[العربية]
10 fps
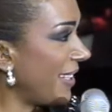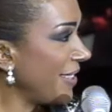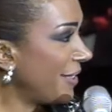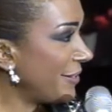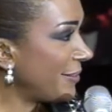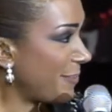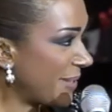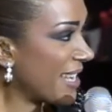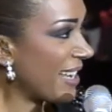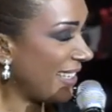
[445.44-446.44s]
رانيا
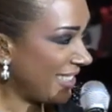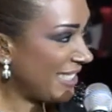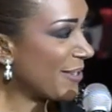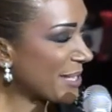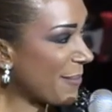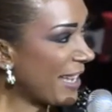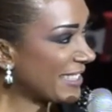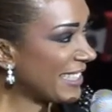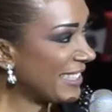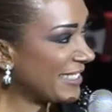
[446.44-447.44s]
تسمحي لي بس لو
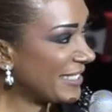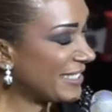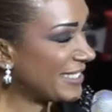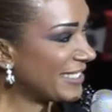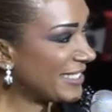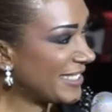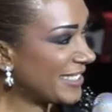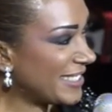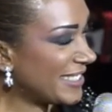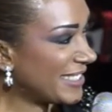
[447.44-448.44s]
سمحتي بس انا
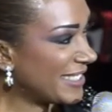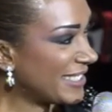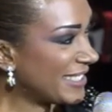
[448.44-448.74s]
بدك آه،